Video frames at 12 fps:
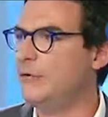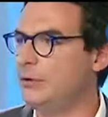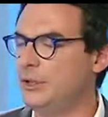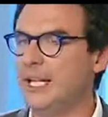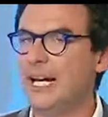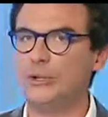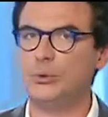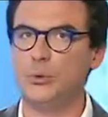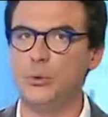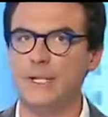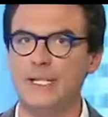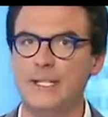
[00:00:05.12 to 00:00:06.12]
votato
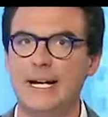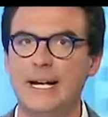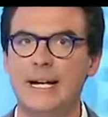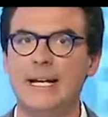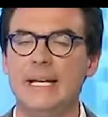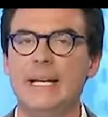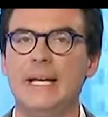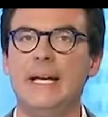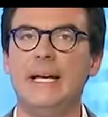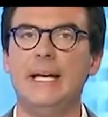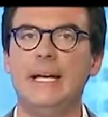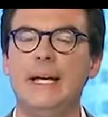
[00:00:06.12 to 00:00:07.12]
questo
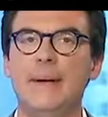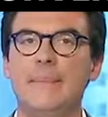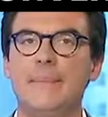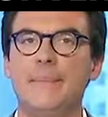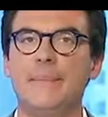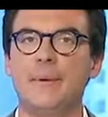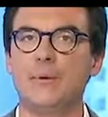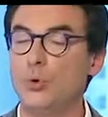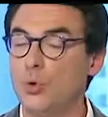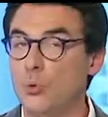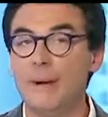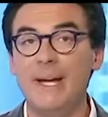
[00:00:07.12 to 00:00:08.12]
eh,
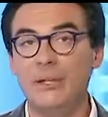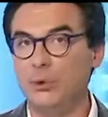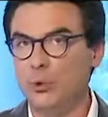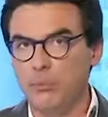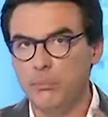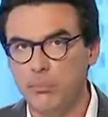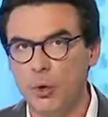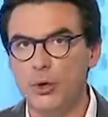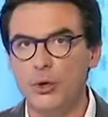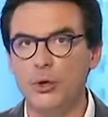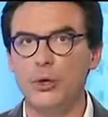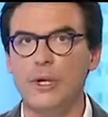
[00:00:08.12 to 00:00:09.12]
documento
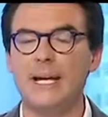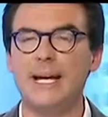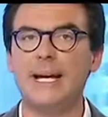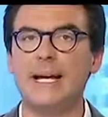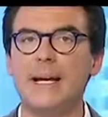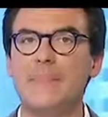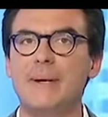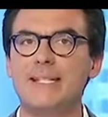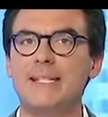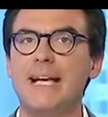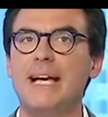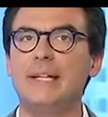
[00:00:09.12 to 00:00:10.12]
poi non eh,
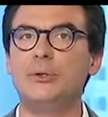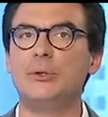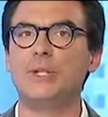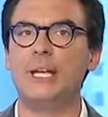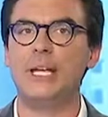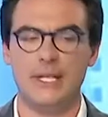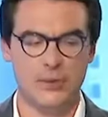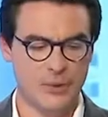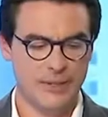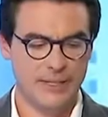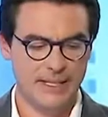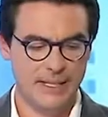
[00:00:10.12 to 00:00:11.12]
passato che
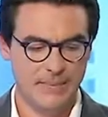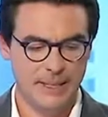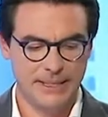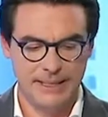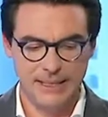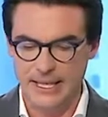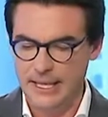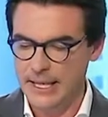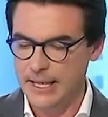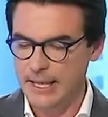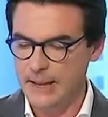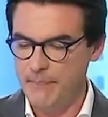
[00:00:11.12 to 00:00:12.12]
sostanzialmente
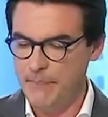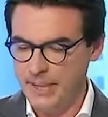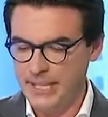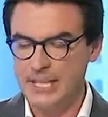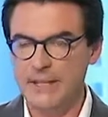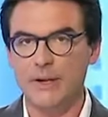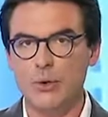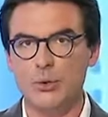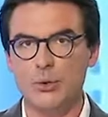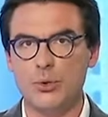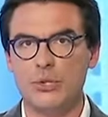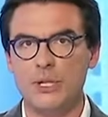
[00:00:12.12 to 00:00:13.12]
impediva
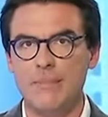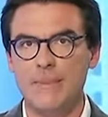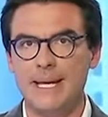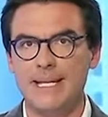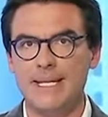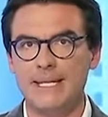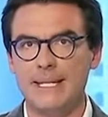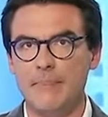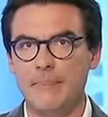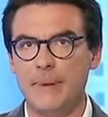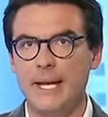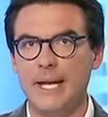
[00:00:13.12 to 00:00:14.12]
l'uso del MES
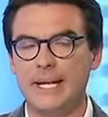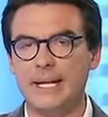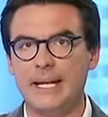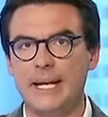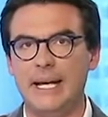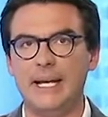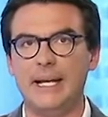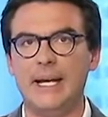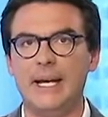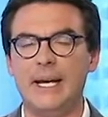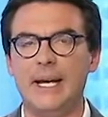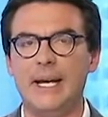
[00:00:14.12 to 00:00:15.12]
per,
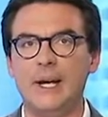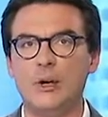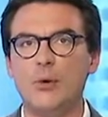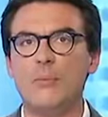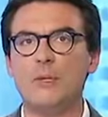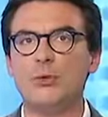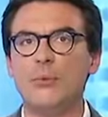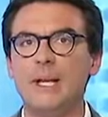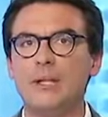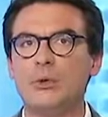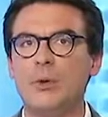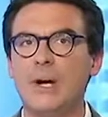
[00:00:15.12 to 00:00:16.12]
eh, come
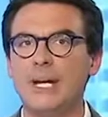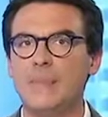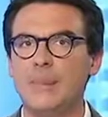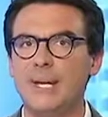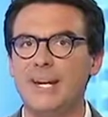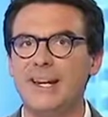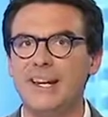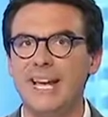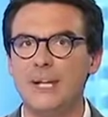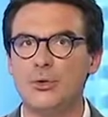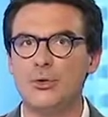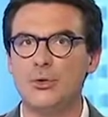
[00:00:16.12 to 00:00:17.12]
strumento anche per il
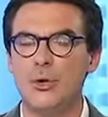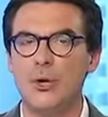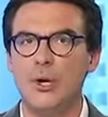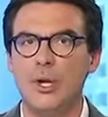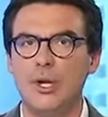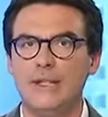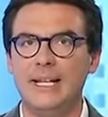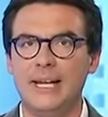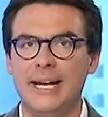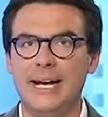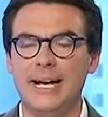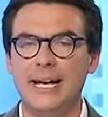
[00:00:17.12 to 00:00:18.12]
rilancio
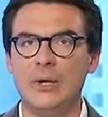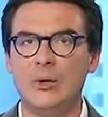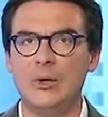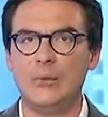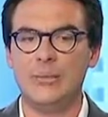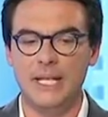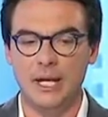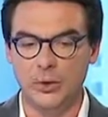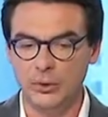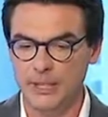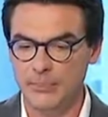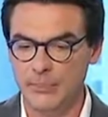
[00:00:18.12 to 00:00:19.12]
dell'economia.
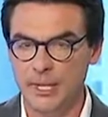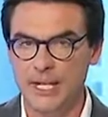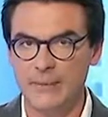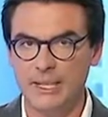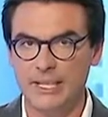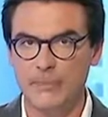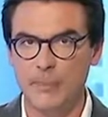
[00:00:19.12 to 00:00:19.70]
Contemporaneamente